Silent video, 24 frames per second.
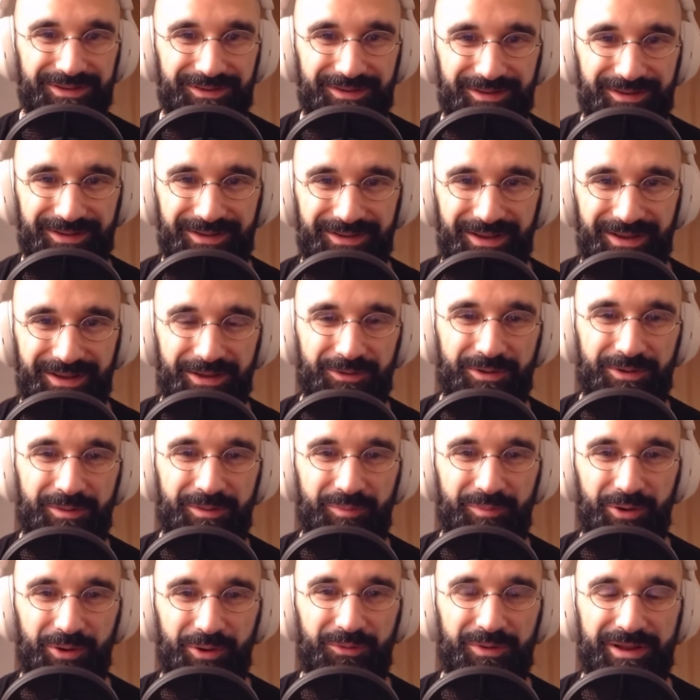il y a eu
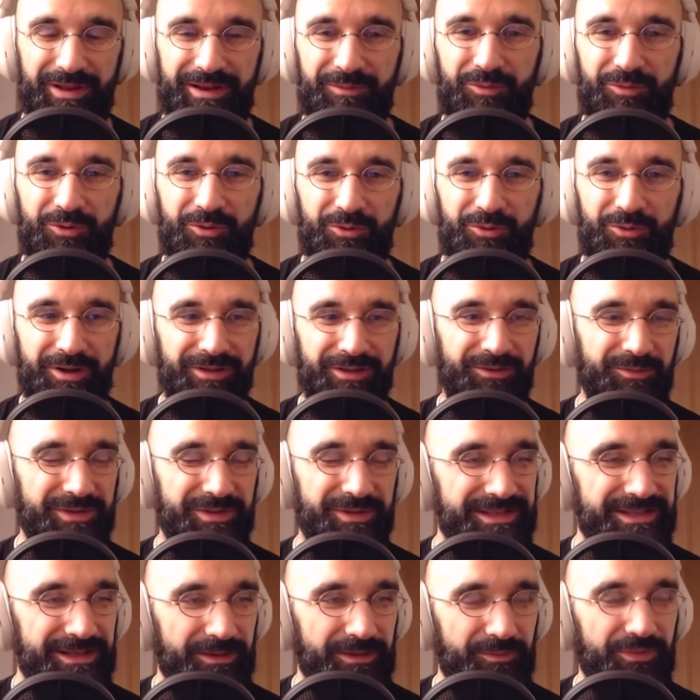l'époque où il allait beaucoup à
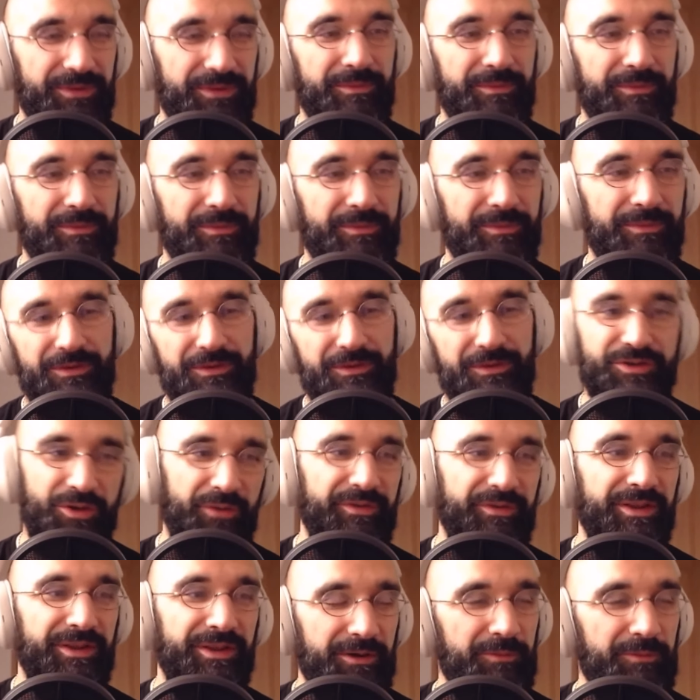domicile, et puis maintenant, les gens
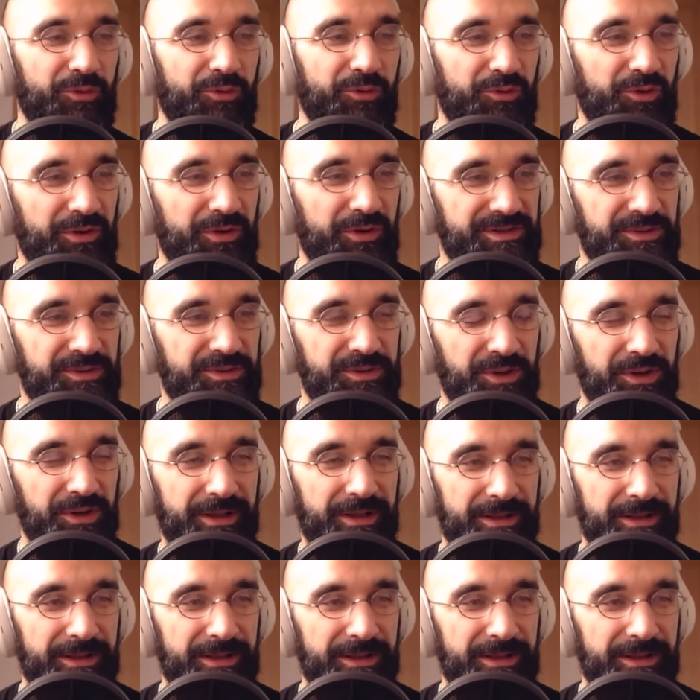reviennent quand même beaucoup dans les studios.